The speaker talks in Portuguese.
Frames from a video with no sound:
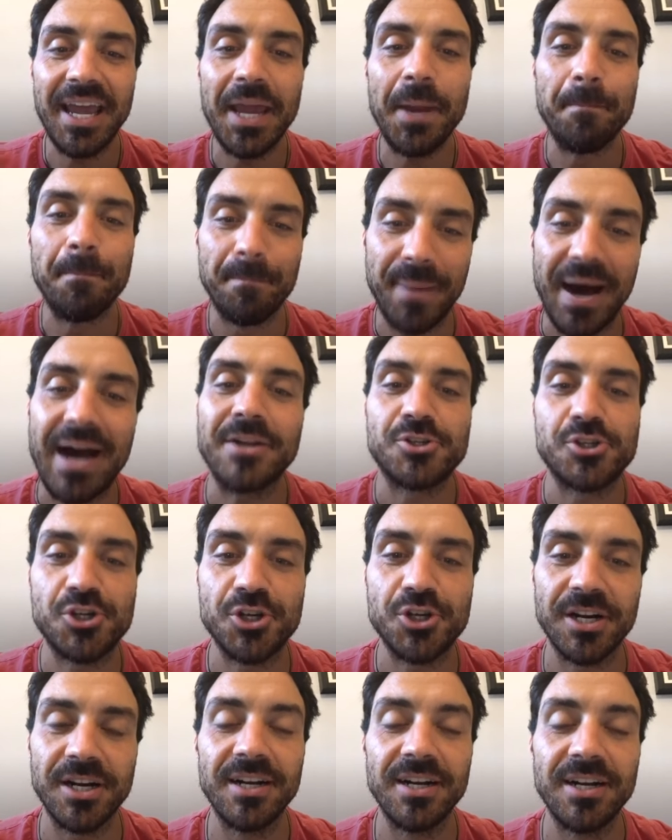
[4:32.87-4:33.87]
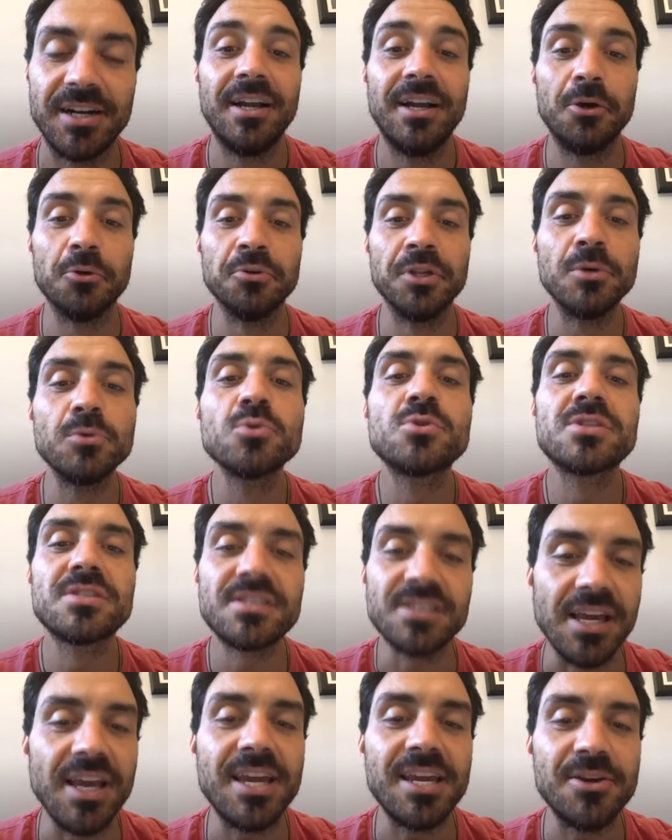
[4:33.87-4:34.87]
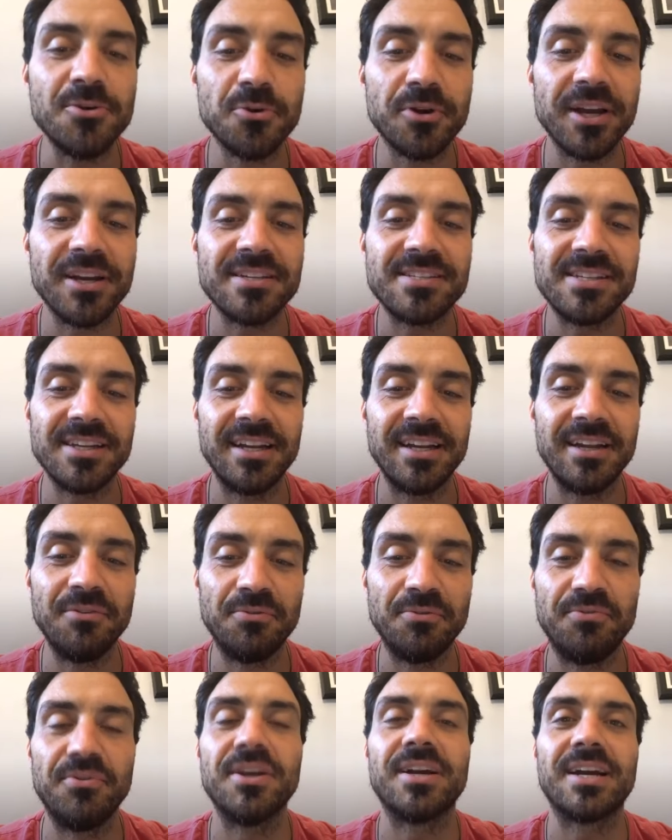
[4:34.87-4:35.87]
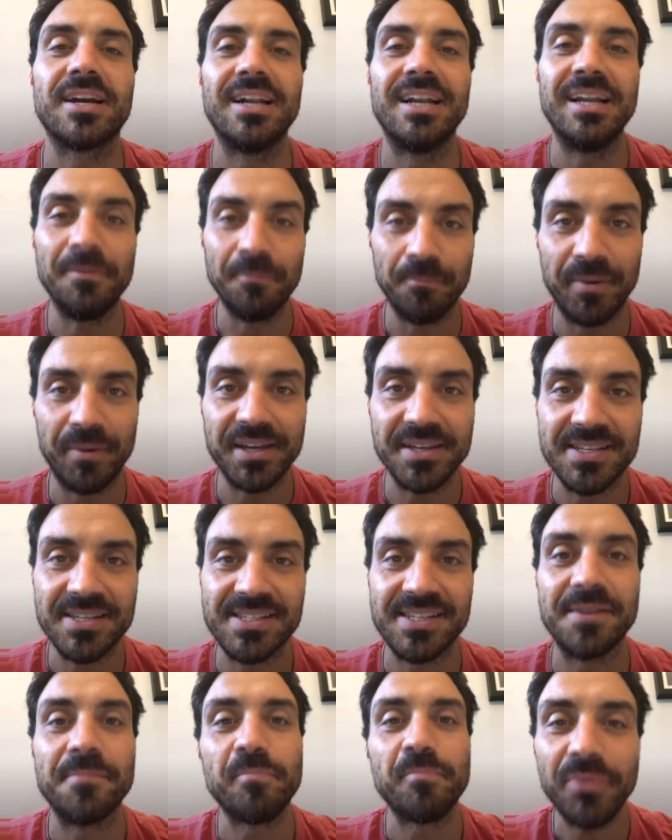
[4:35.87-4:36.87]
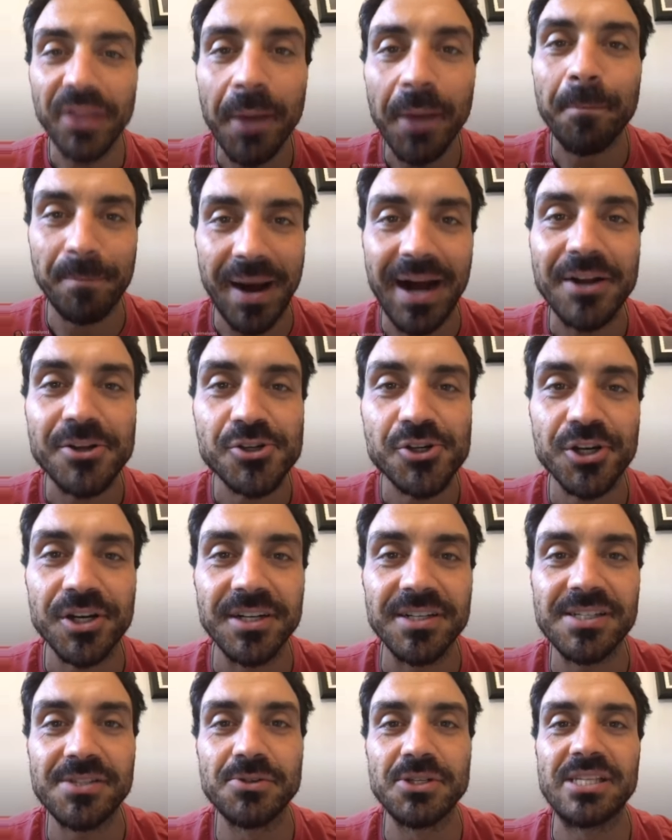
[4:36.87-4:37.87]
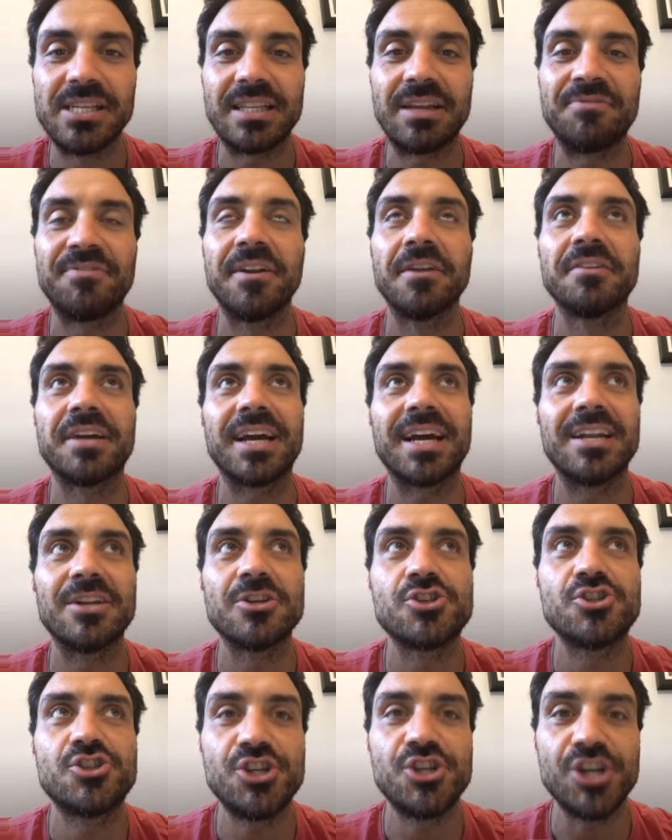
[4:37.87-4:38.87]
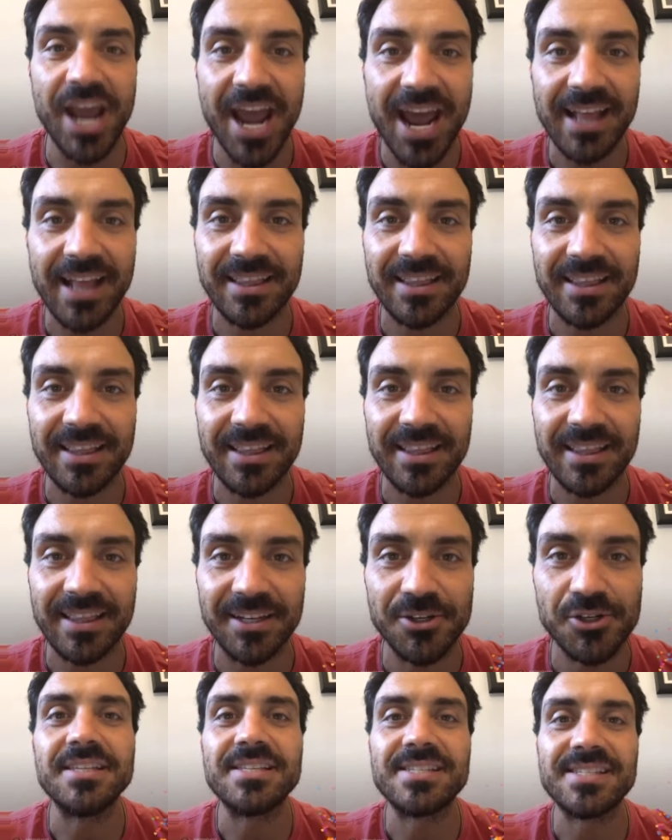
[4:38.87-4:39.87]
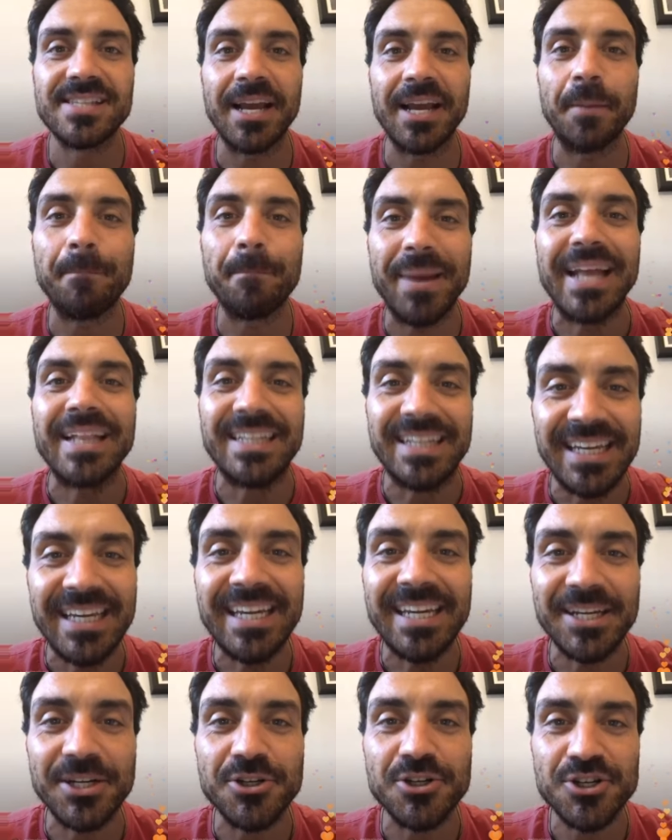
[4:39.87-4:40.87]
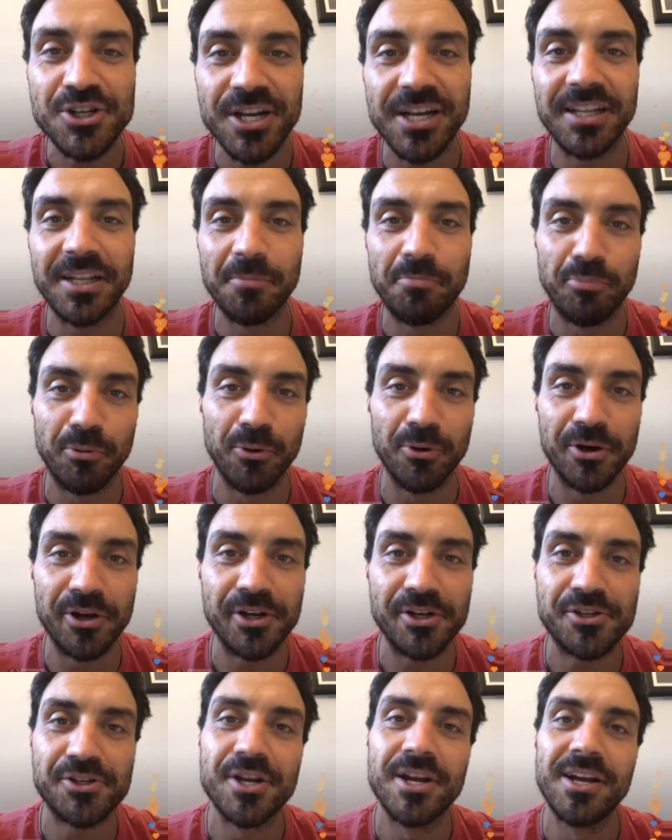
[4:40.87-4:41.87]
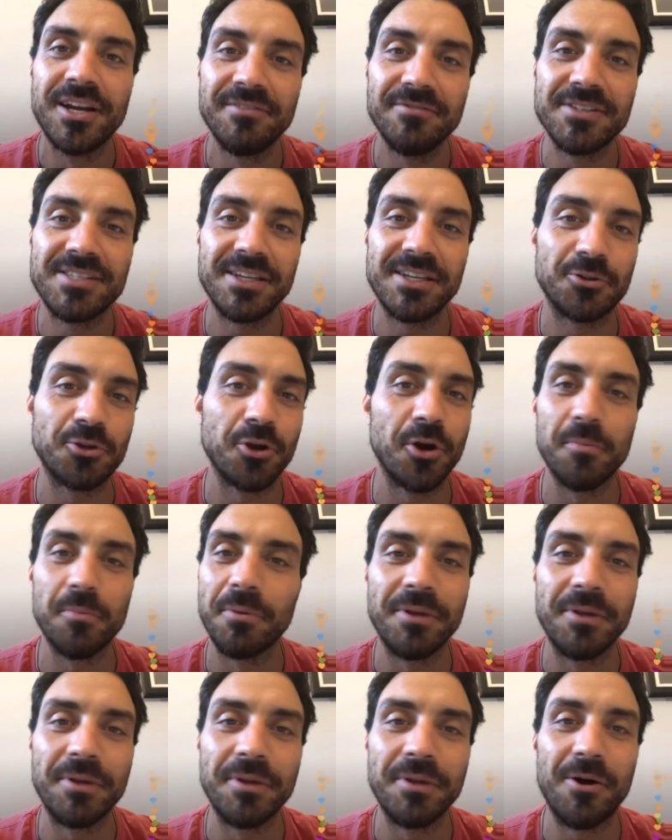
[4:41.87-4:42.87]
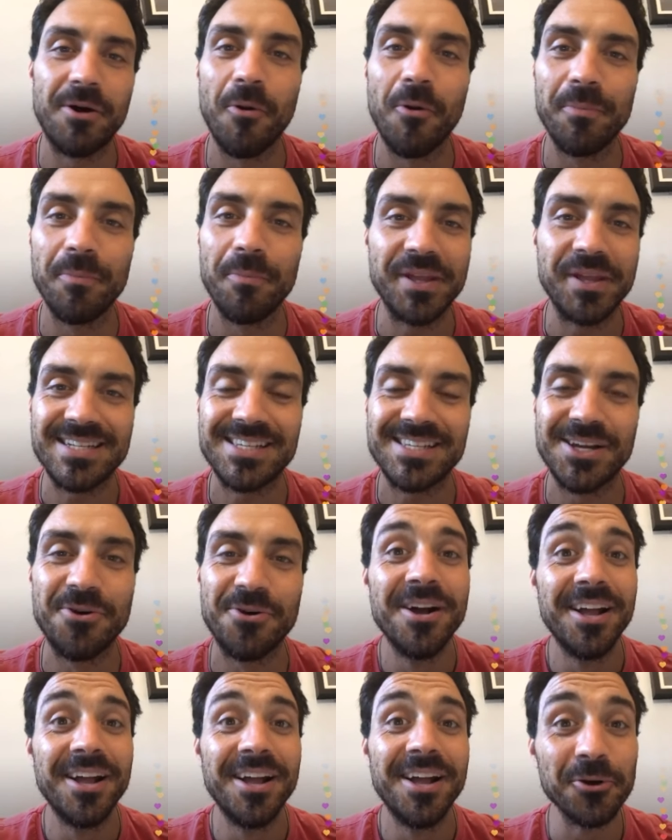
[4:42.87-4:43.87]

hepática? Eu não sei o que, que significa limpeza hepática. Se você está falando daquelas dietas que saem pedrinhas, né? Depois você toma uma, uma combinação.